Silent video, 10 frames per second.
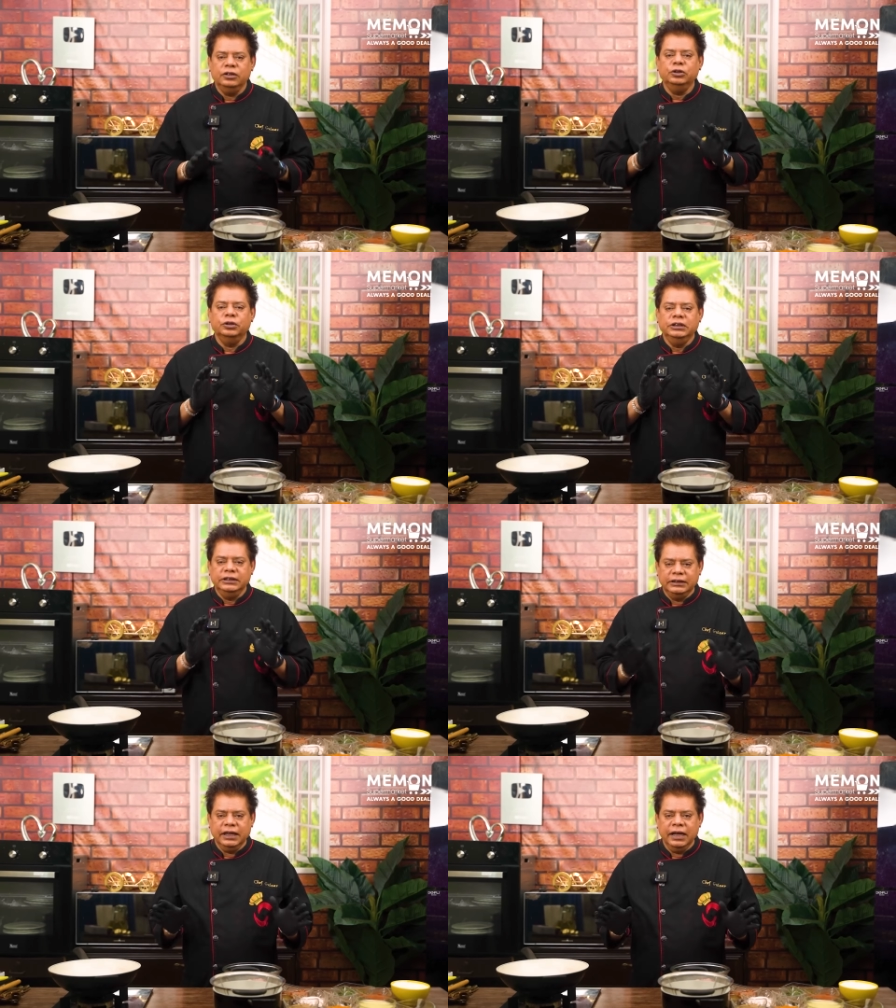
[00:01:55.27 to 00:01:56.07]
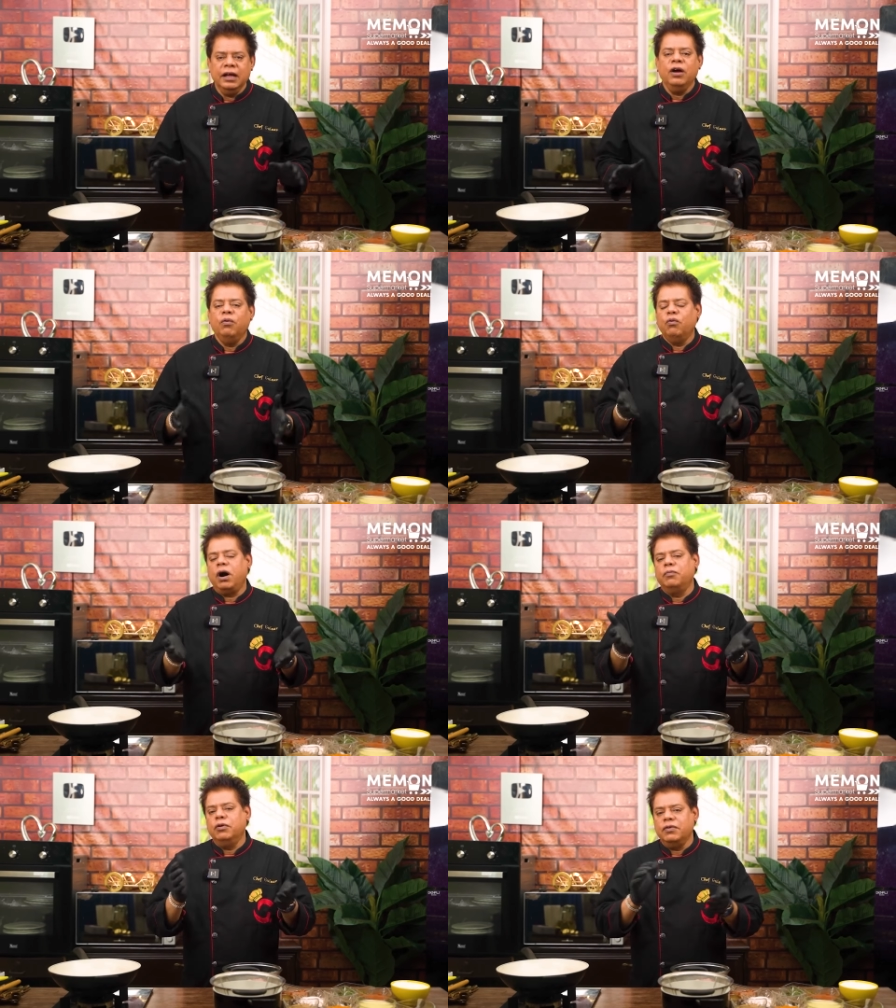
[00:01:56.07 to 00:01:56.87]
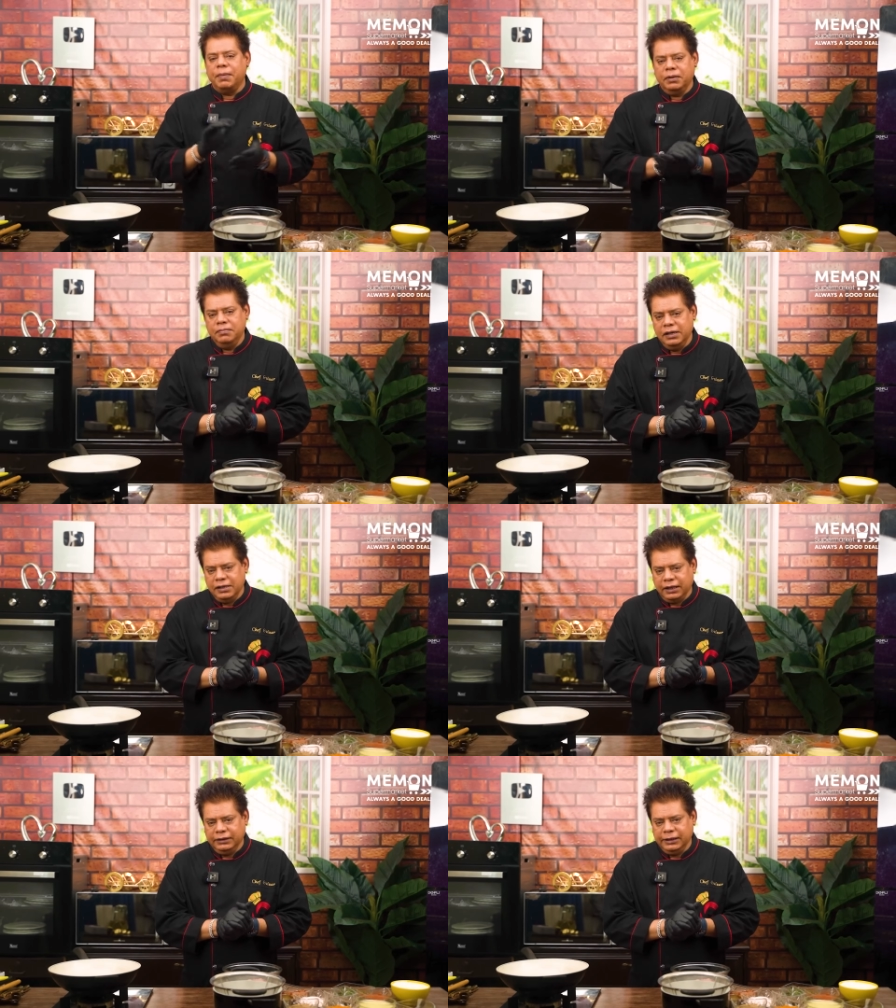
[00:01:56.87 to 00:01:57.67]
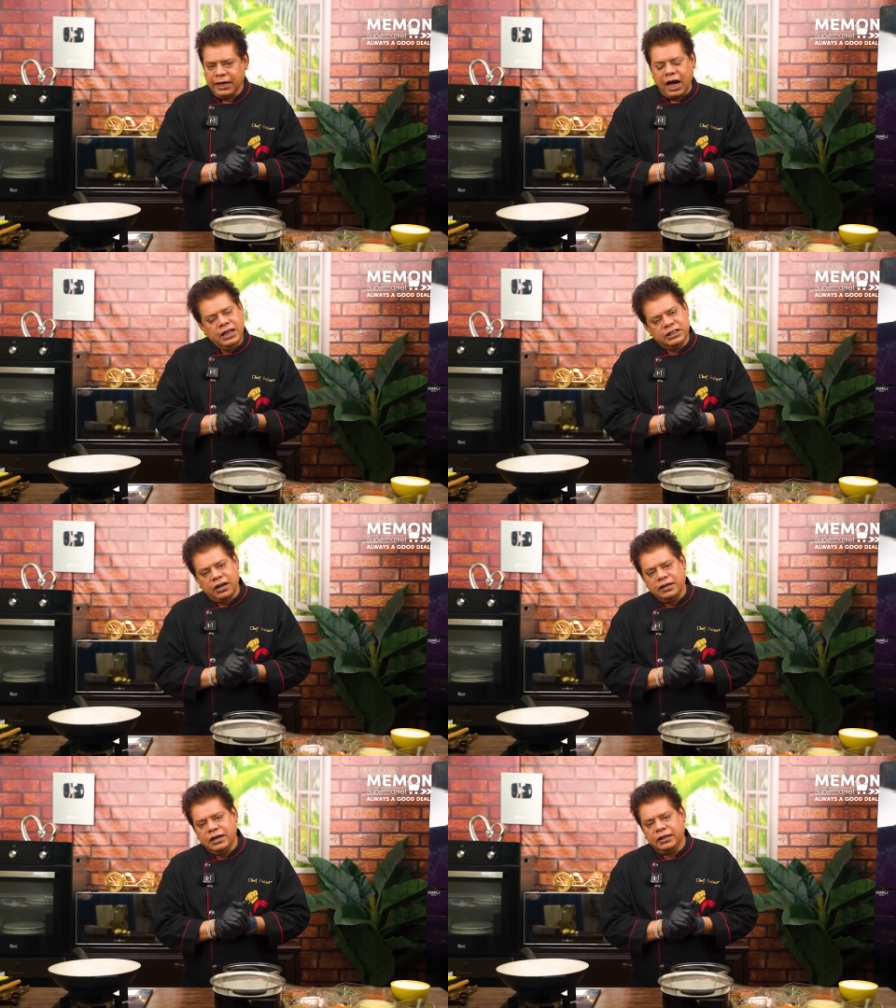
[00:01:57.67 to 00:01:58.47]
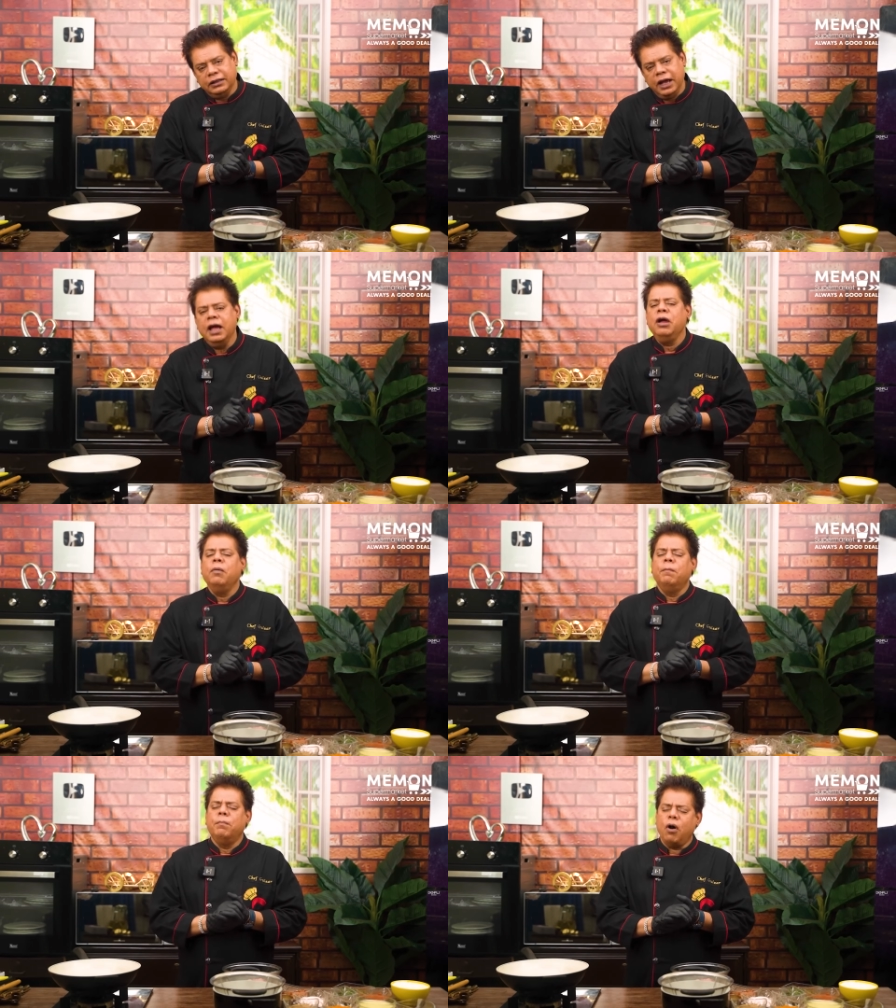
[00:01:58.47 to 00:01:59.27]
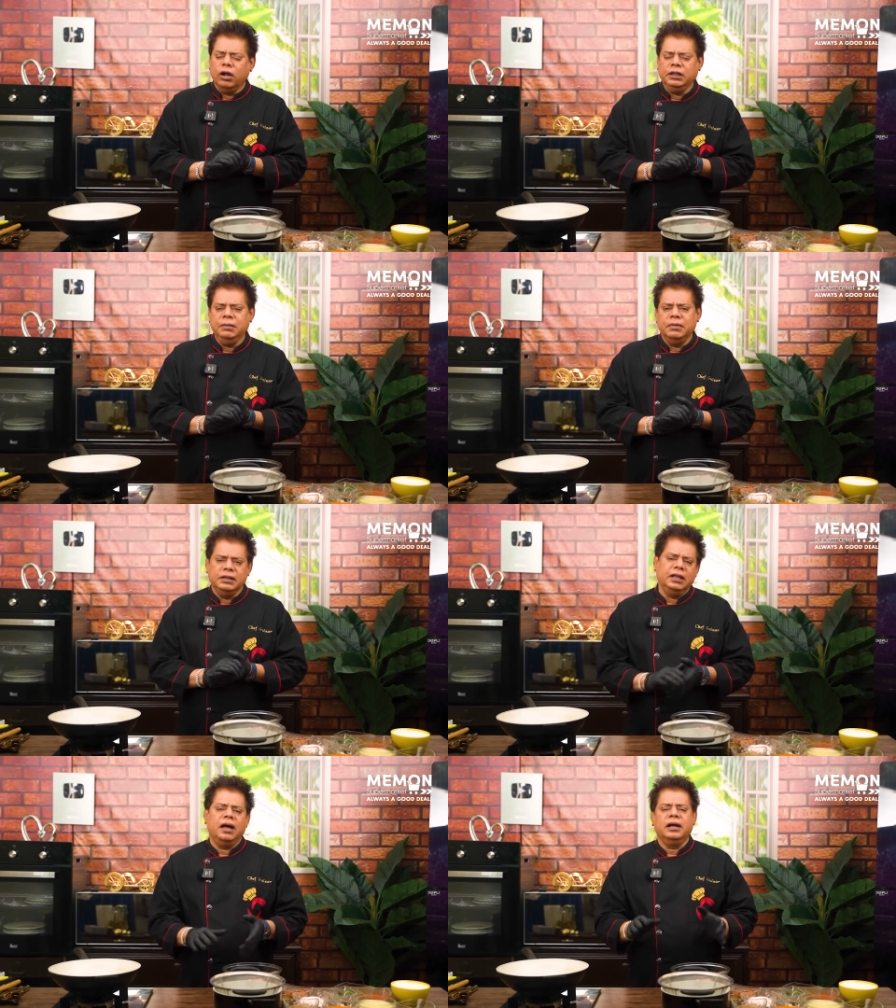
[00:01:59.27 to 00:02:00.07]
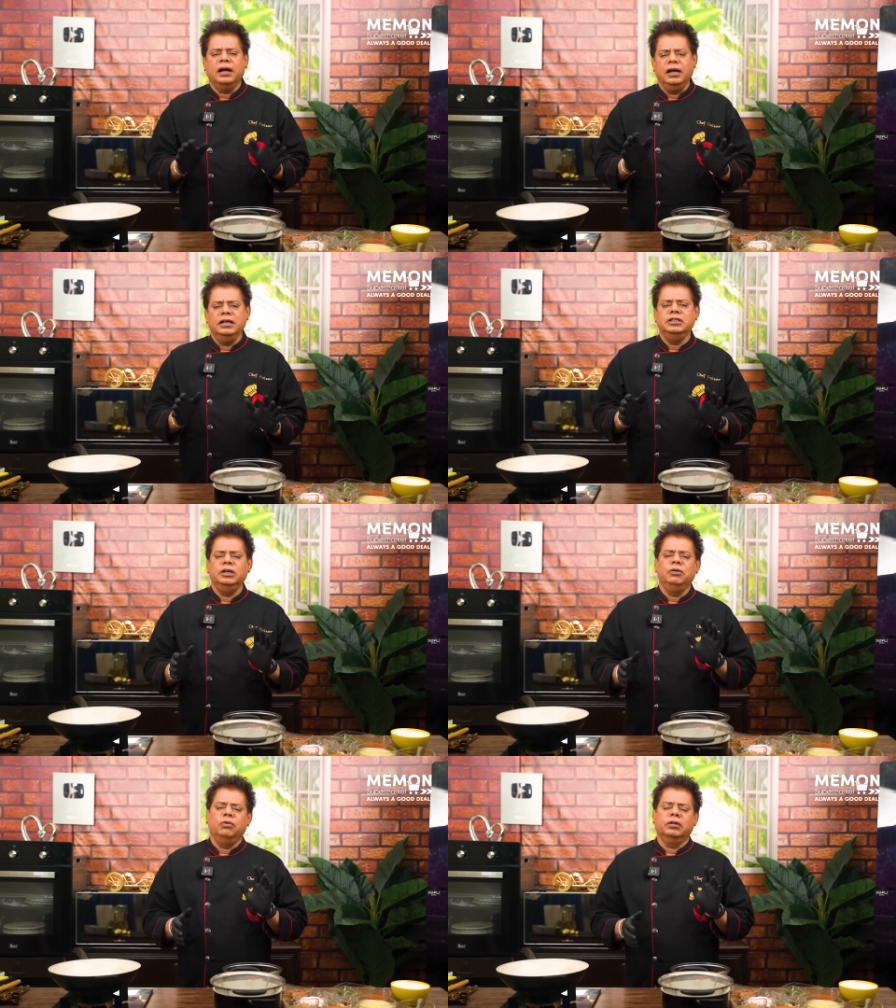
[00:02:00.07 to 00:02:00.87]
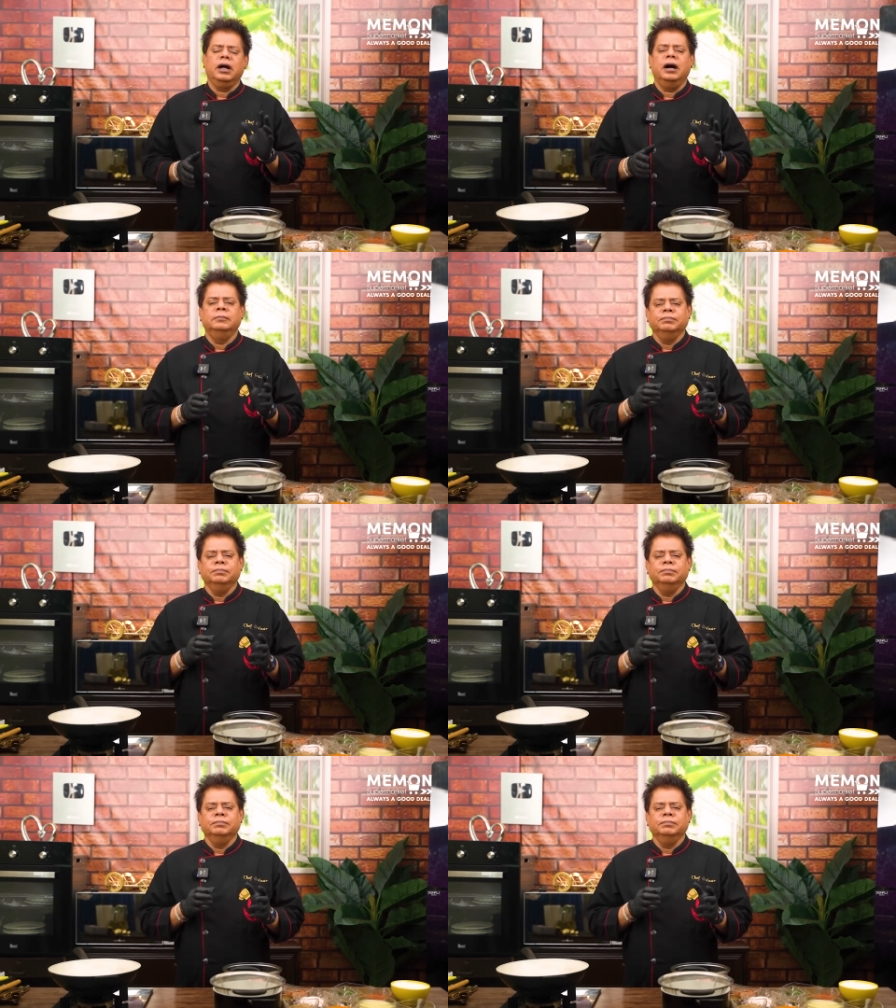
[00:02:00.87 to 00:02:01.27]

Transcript: जो चीज़ें हैं वो आपको वहाँ पर मिल जाती हैं आइए स्टार्ट करते हैं बहुत ही मज़ेदार कलेजी गुड़ता